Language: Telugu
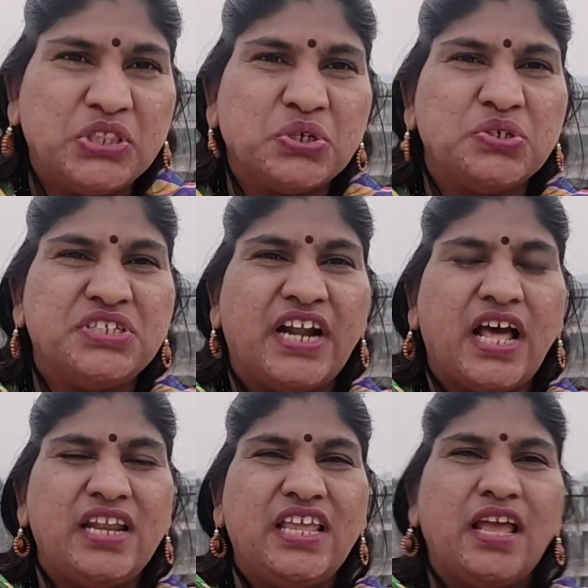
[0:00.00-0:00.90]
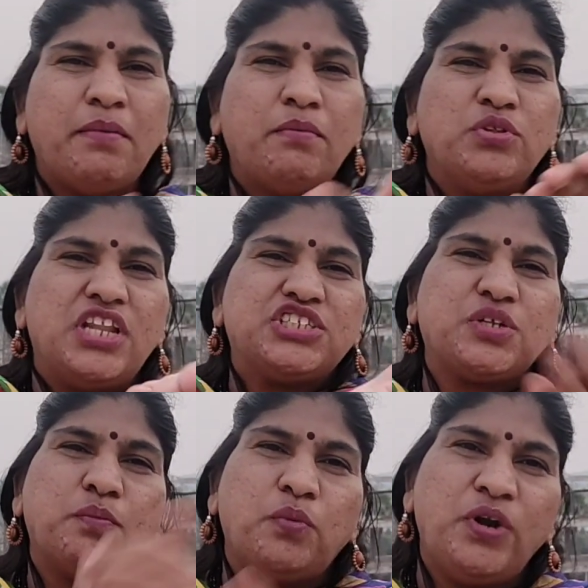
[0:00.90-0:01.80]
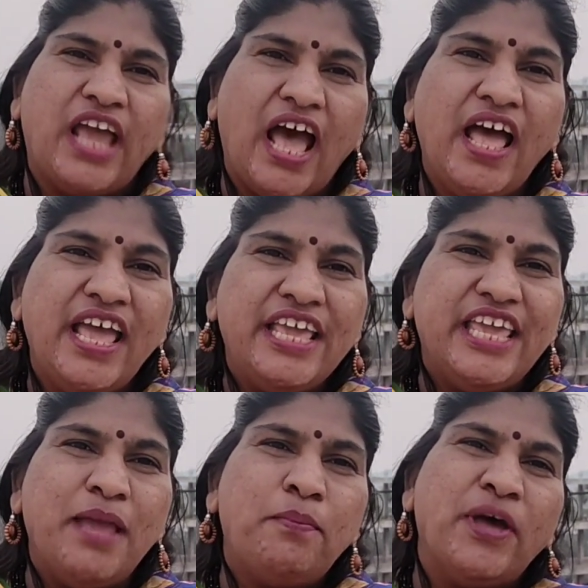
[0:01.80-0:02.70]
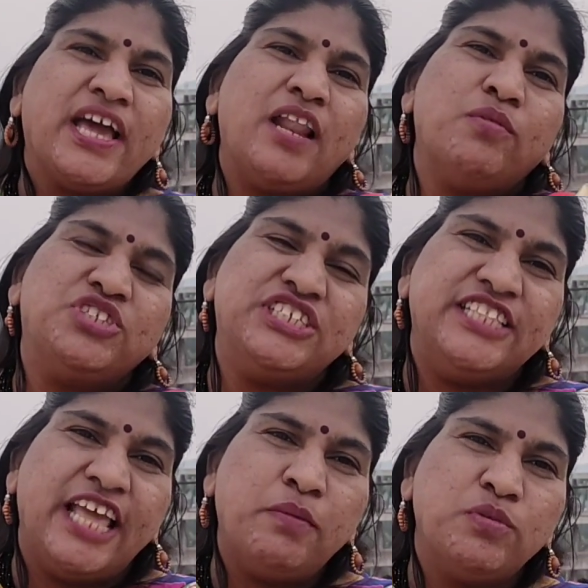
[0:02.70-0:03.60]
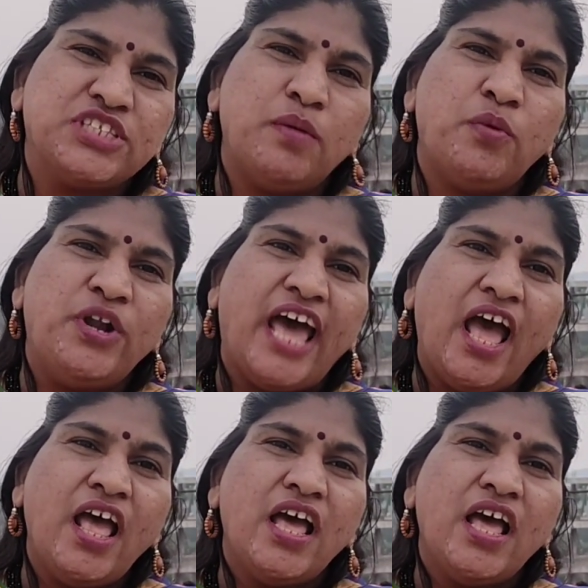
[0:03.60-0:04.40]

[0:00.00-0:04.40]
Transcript: బతుకు జడా నీ ఏమ ముదరష్టం గుండా ఏం పోయేకాలం వచ్చింది ముసలి ముండా